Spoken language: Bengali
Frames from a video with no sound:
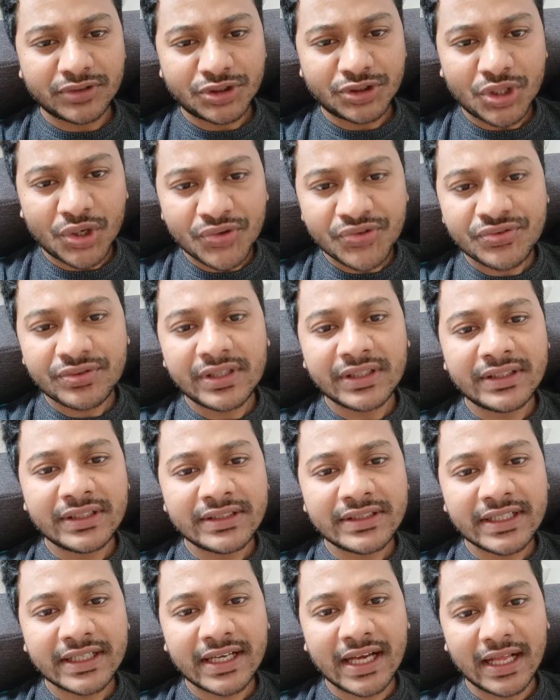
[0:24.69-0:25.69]
সংস্কৃতির
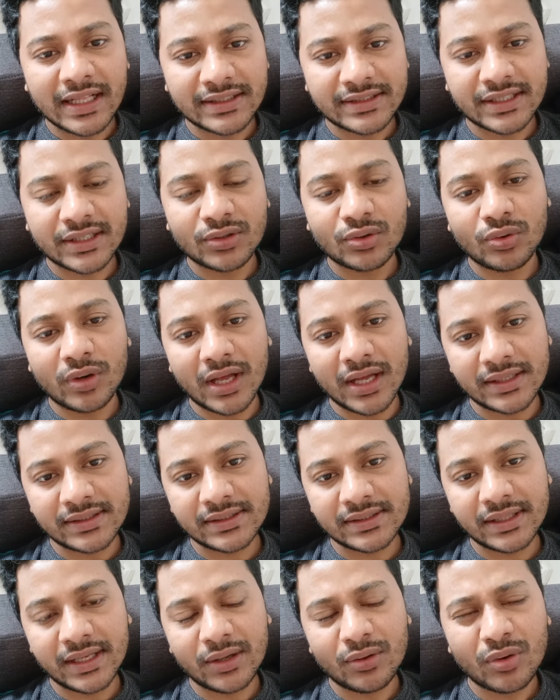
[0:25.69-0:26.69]
যে কালচারগুলো
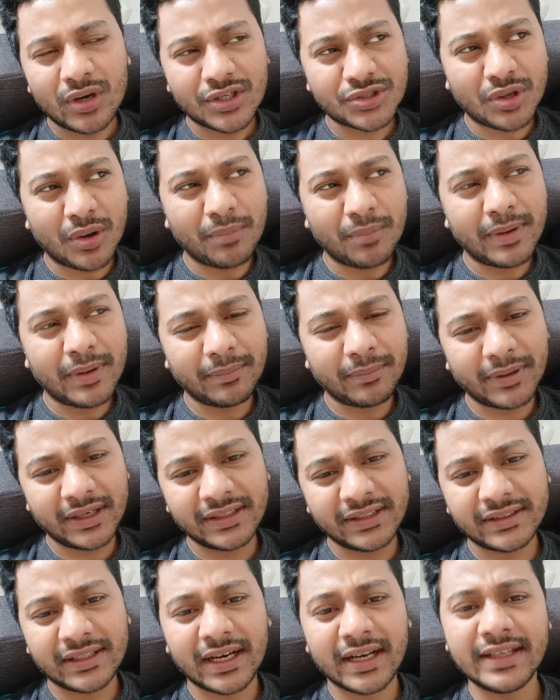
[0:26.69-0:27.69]
আছে এগুলো সব ব্যাপারে
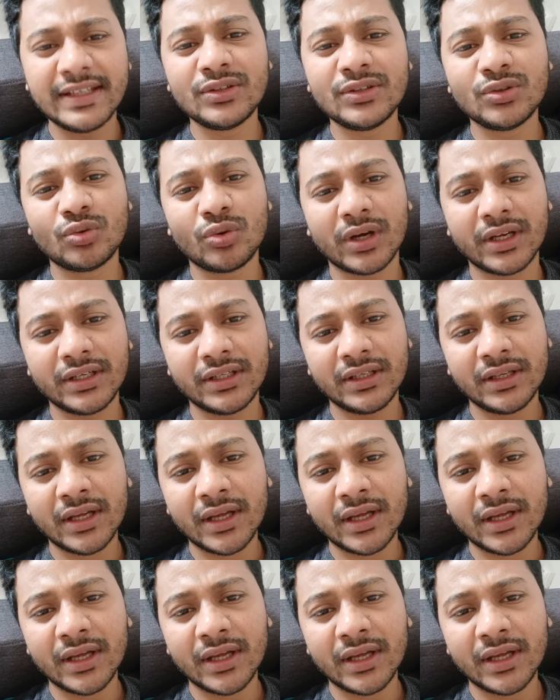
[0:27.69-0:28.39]
তারা হিন্দুয়ানি